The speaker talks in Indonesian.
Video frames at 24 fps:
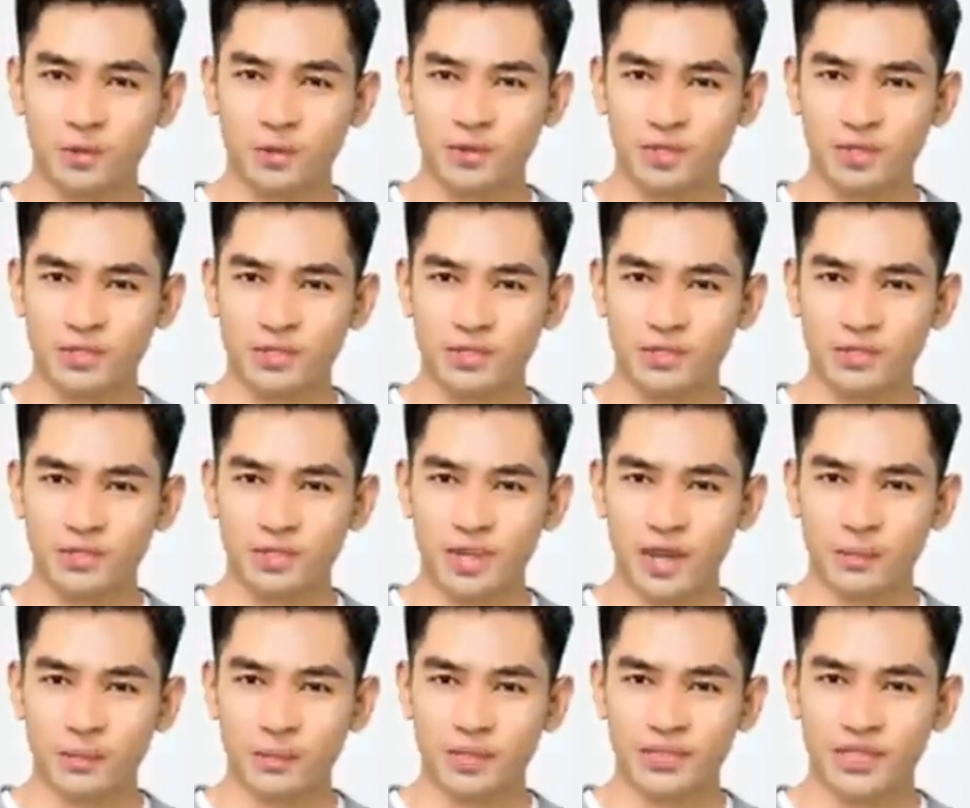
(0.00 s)
Ibu
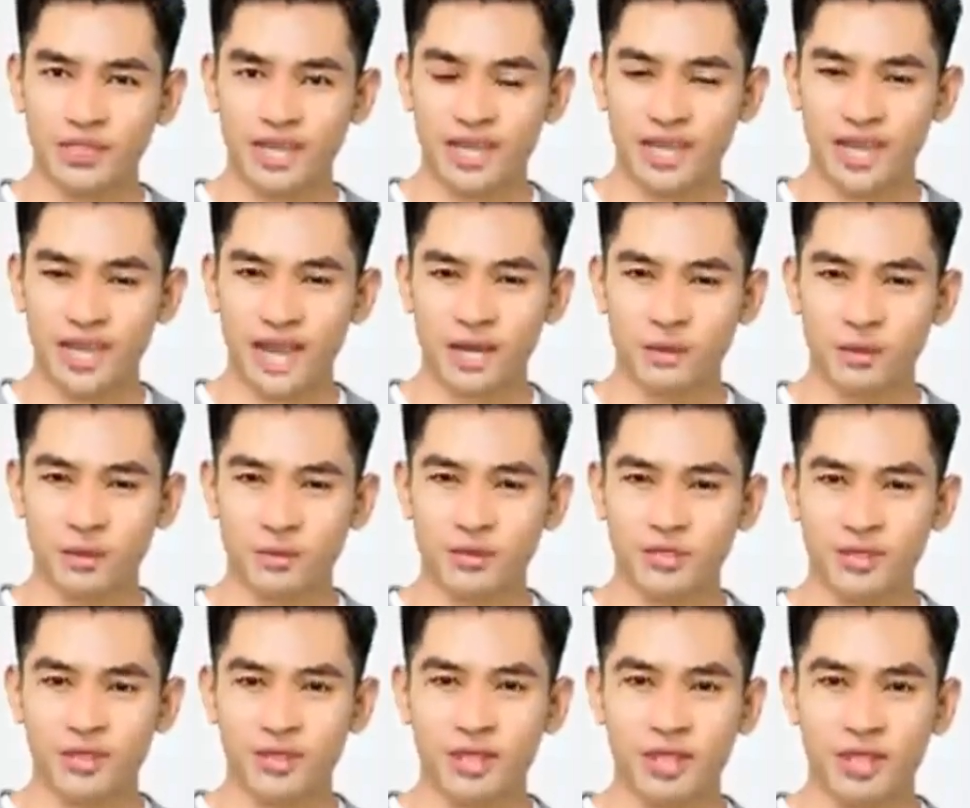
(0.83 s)
memberitahu saya
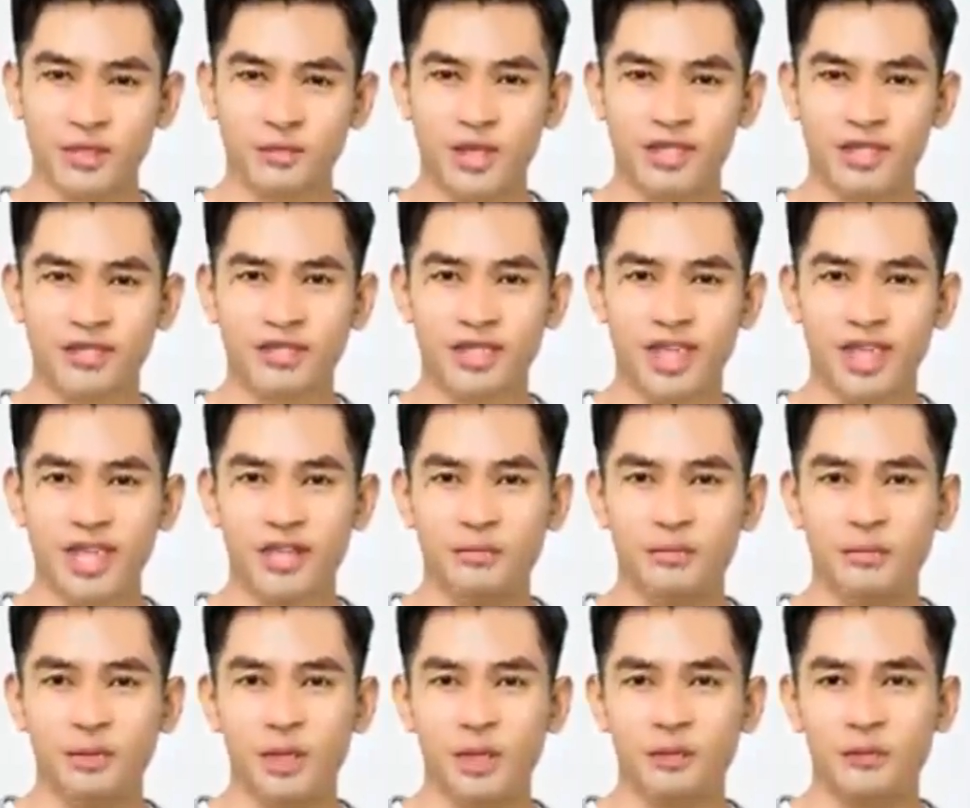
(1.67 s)
hari ini bahwa
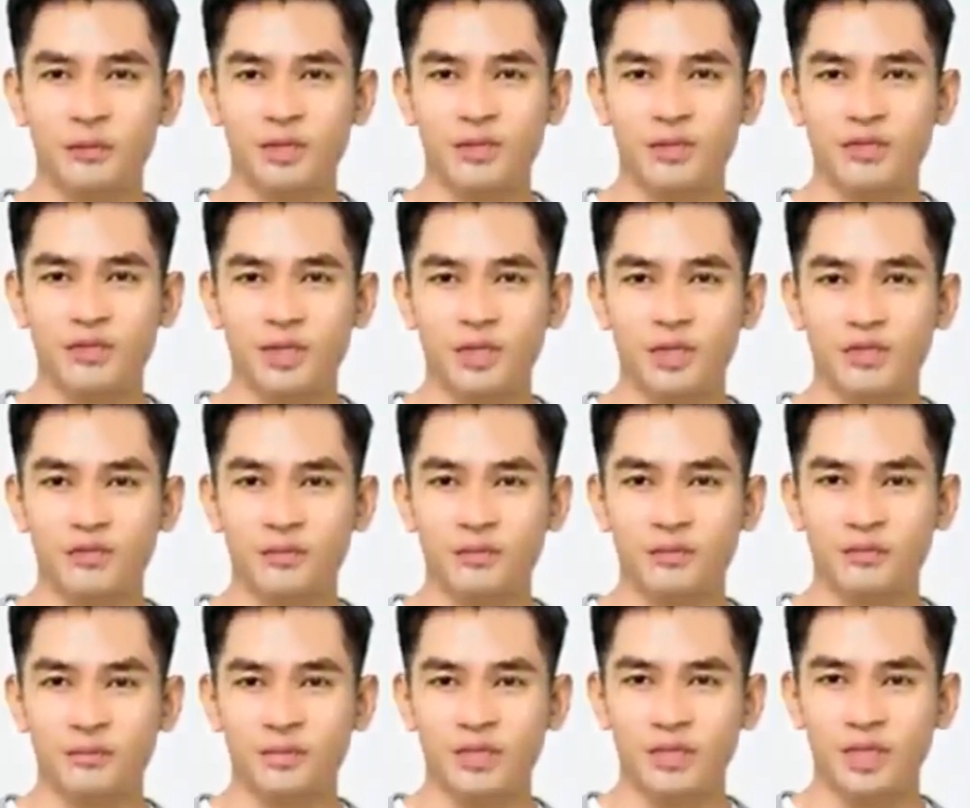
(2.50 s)
dia ingin kami
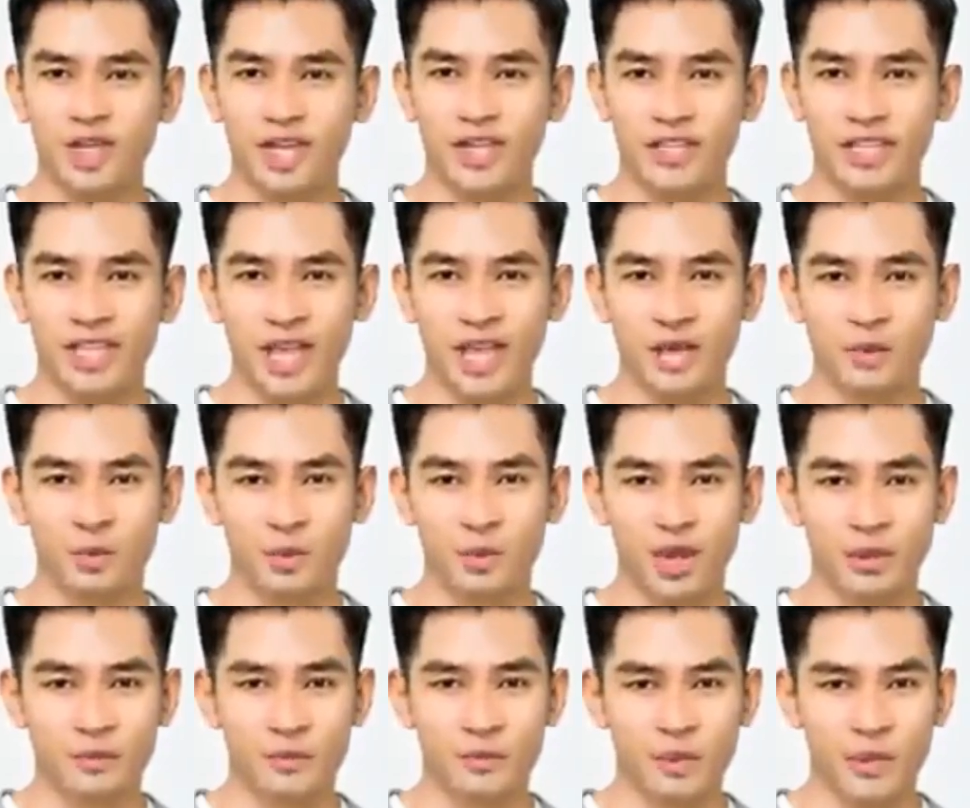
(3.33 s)
pindah ke rumah yang lebih
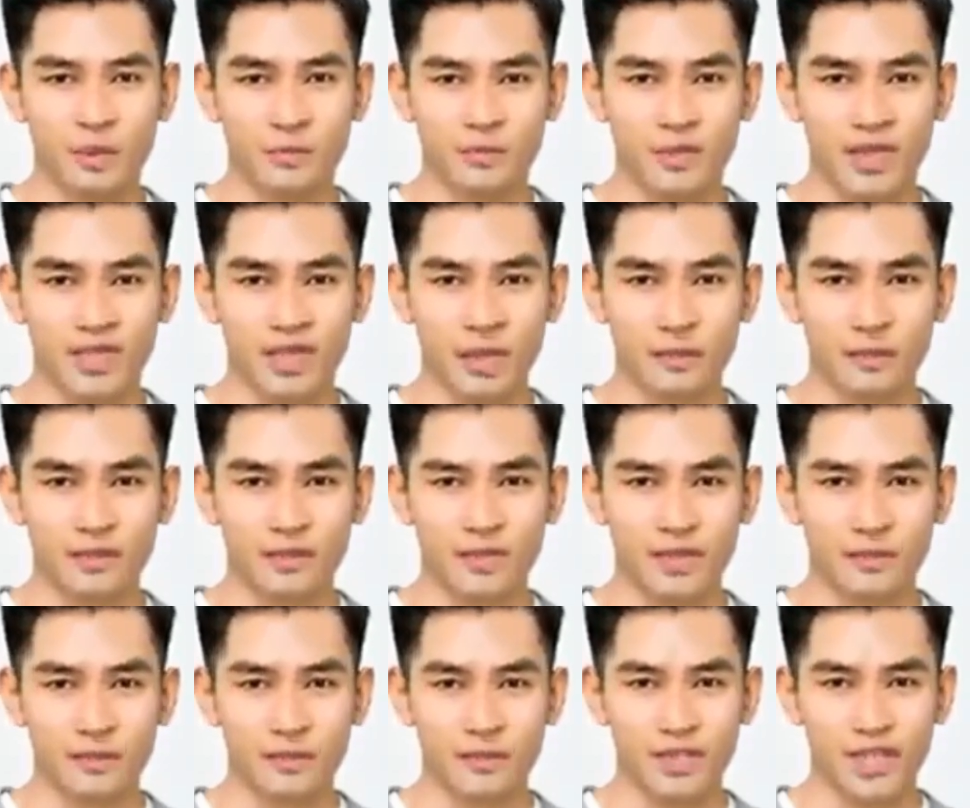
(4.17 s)
besar,
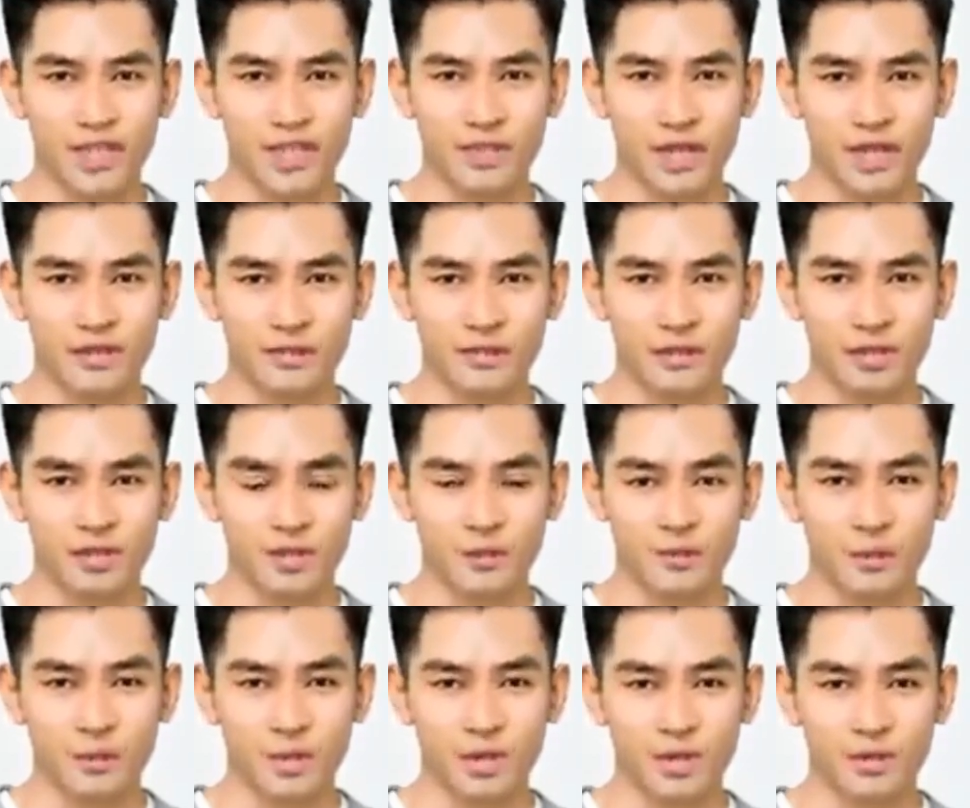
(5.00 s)
tetapi harga
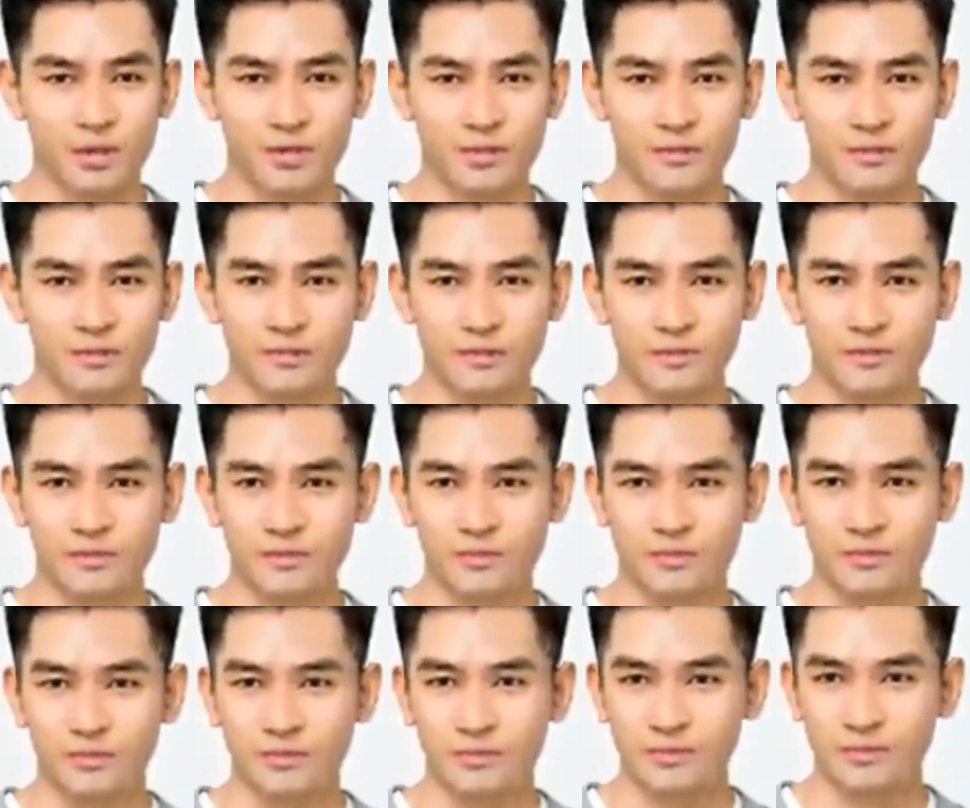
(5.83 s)
rumah di kota
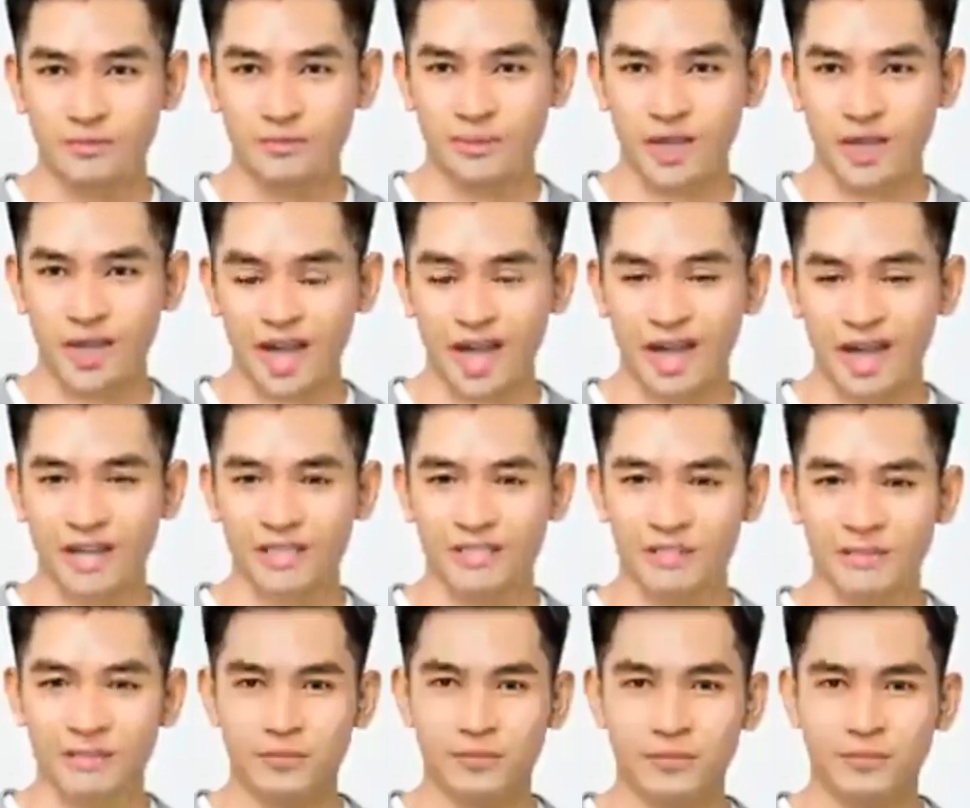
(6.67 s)
Eastcliff terlalu
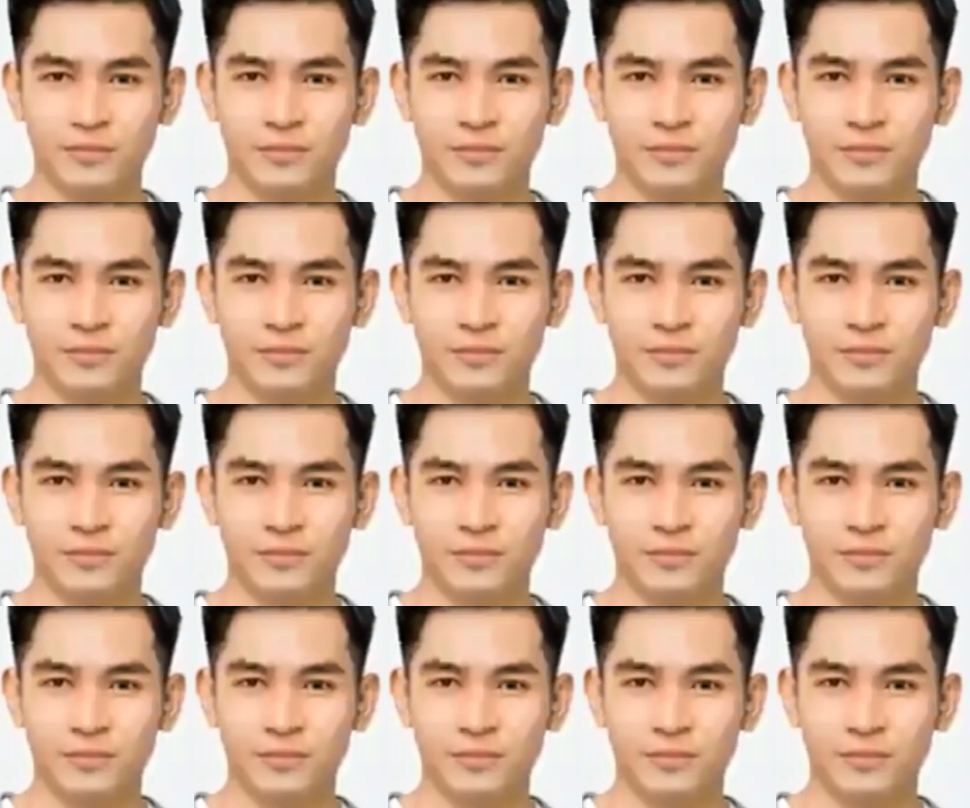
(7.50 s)
tinggi.